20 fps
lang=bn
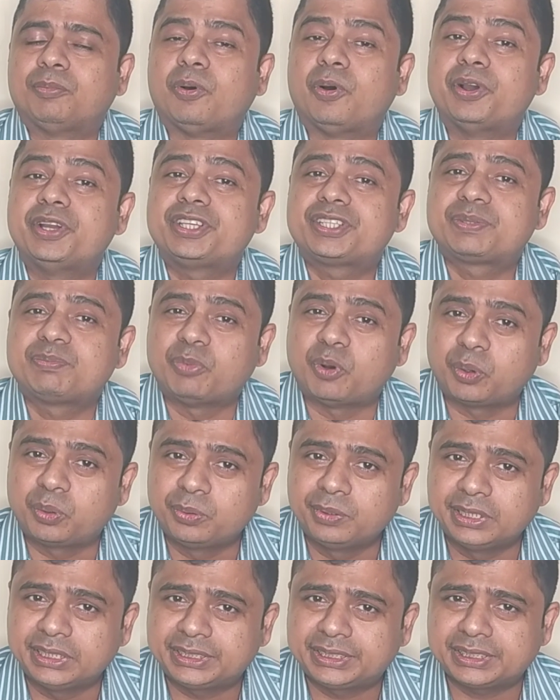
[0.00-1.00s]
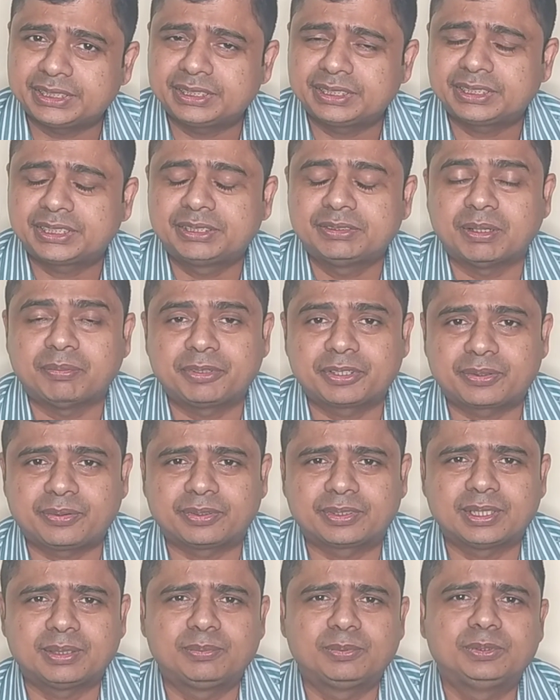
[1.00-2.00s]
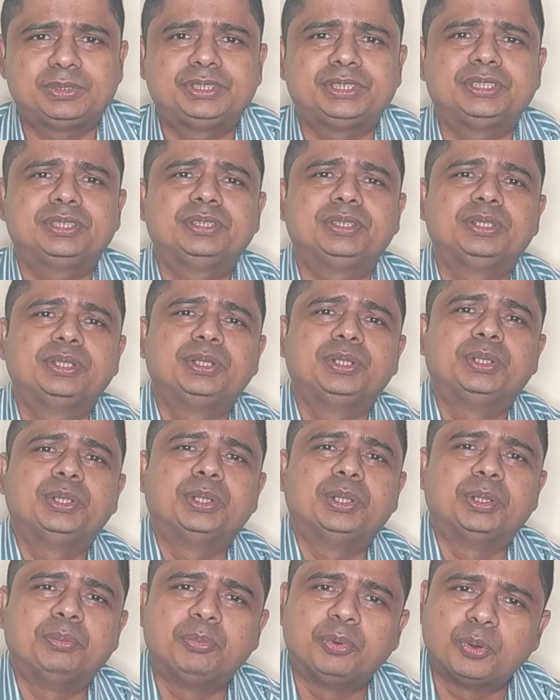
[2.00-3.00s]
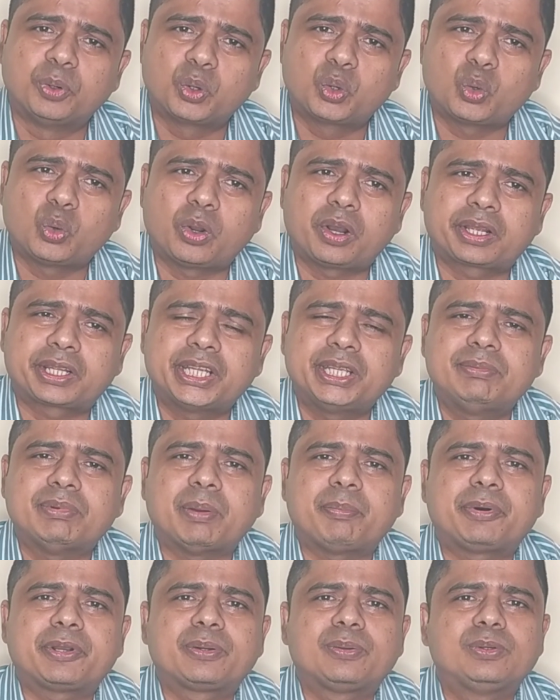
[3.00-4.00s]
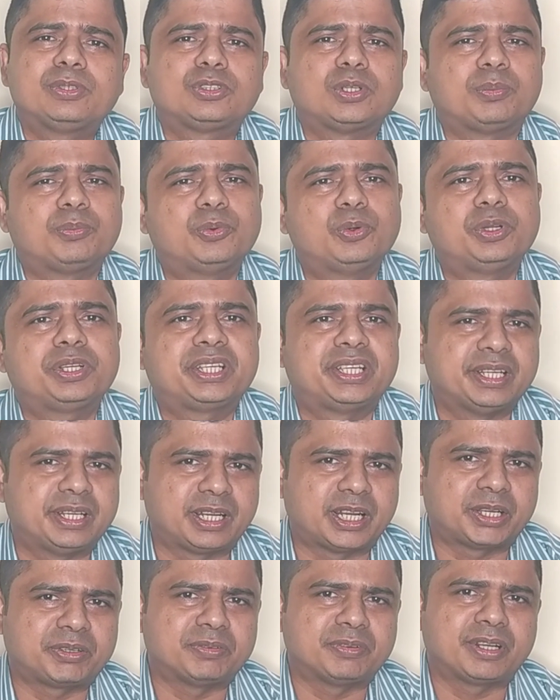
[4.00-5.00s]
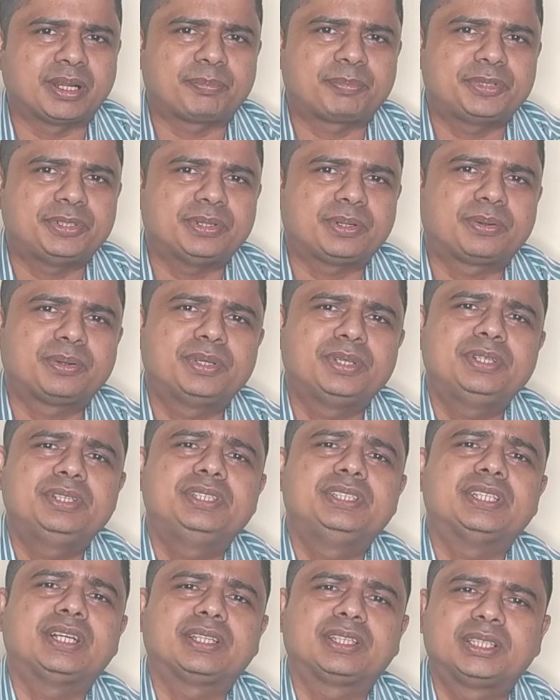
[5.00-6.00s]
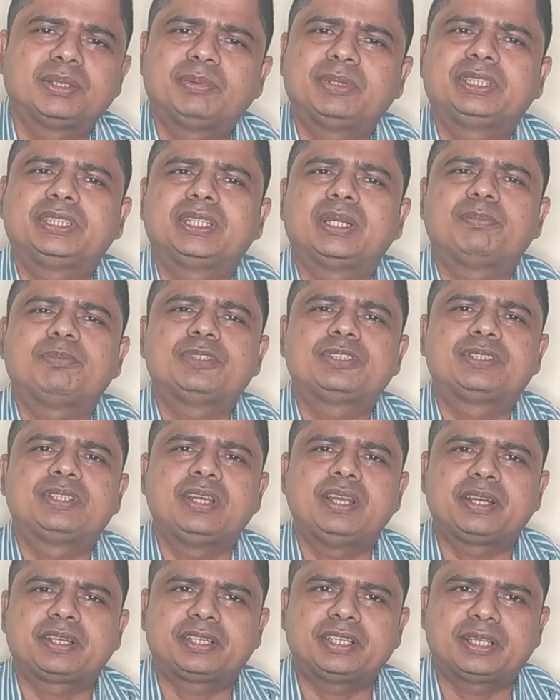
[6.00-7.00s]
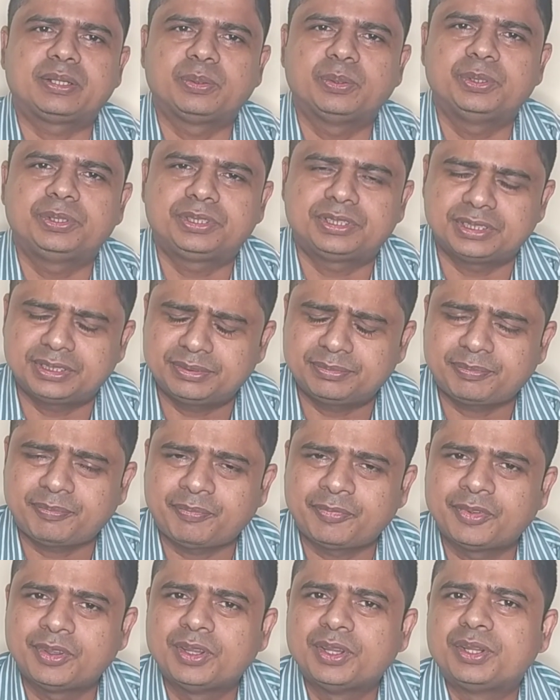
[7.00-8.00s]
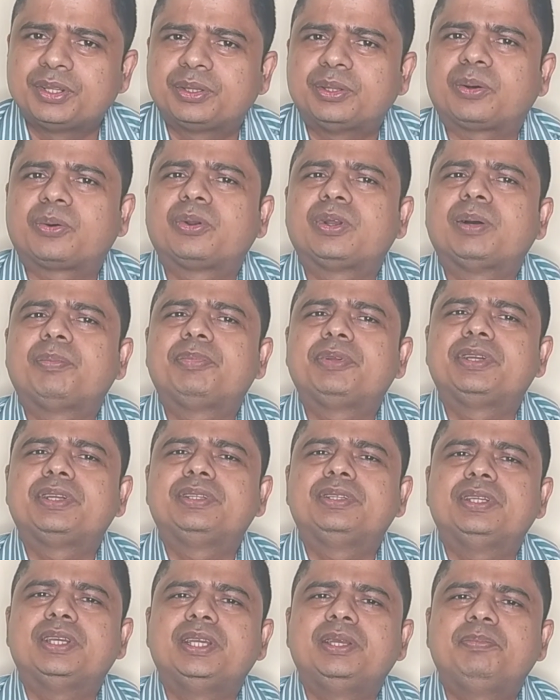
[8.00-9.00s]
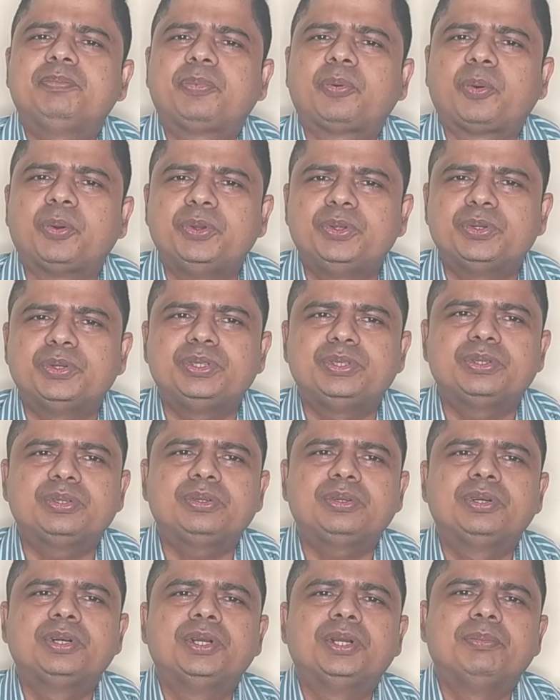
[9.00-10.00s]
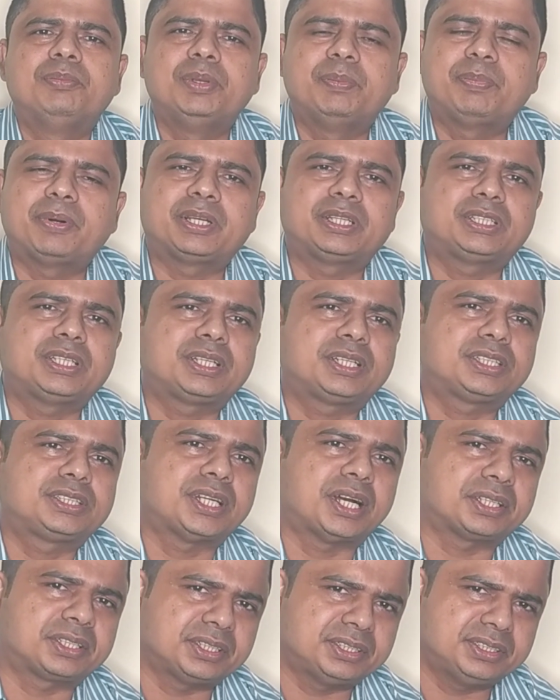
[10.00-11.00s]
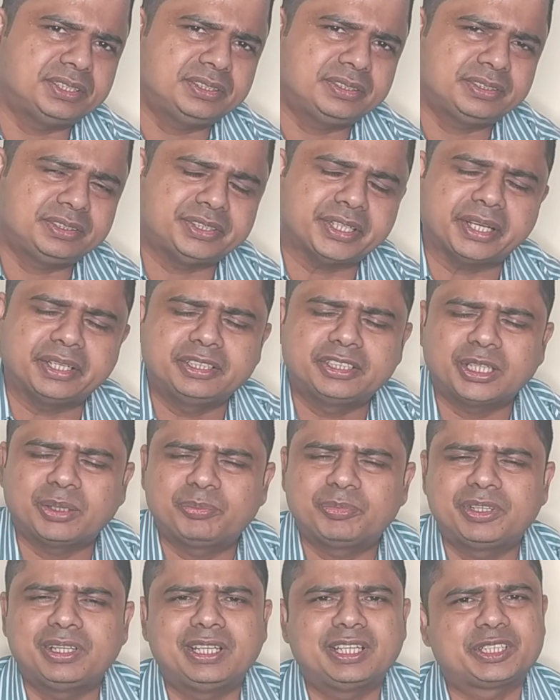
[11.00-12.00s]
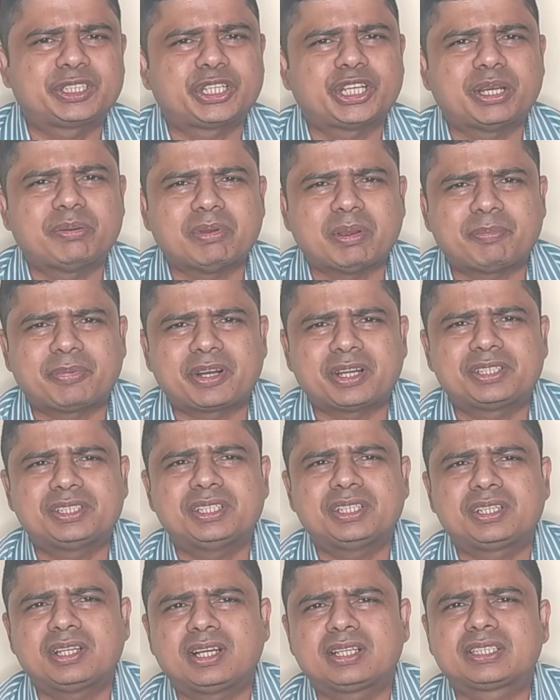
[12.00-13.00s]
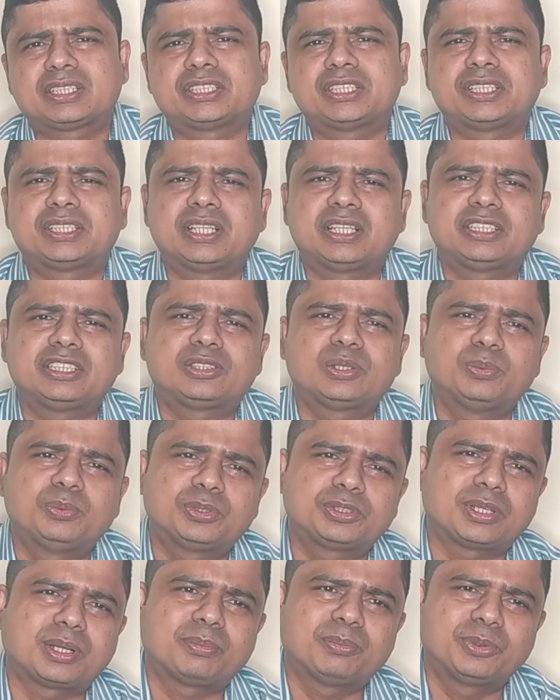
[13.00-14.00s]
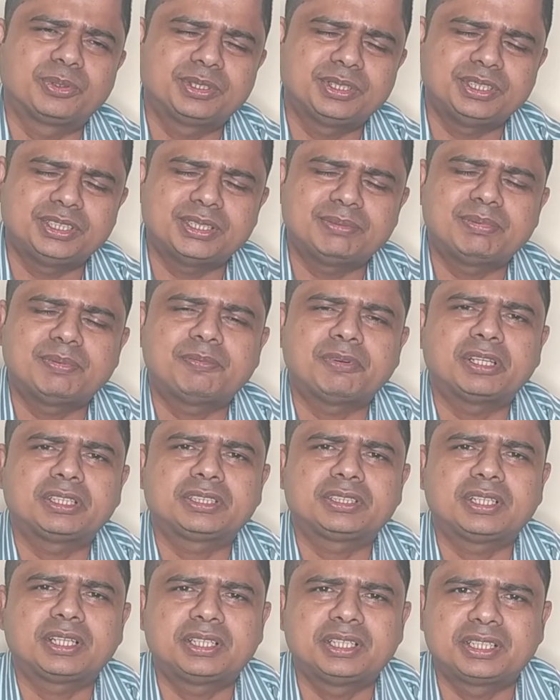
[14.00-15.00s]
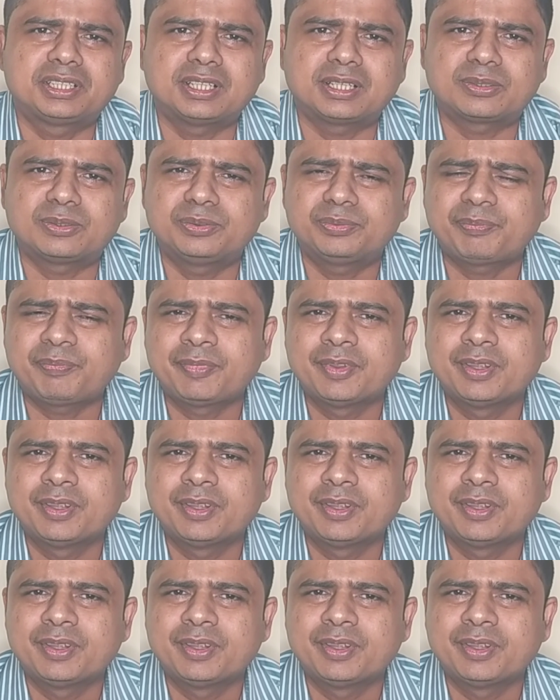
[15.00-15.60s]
ভয়েস মডুলেশন কীভাবে কথা বলছেন বোর্ড ওয়ার্ক এই ব্যাপারগুলো সবগুলো খেয়াল রাখবেন মানে আপনি যখনই জানতে পারছেন আপনি সিলেক্টেড হয়েছেন তখন আপনি কিন্তু এই প্রয়োজনীয় প্রিপারেশানটা সাথে নিন জানি সামনে ইলেকশনের ব্যাপার আছে এটা আছে সেটা আছে তবুও তার মধ্যে নিজের প্রিপারেশানটা ঠিক রাখুন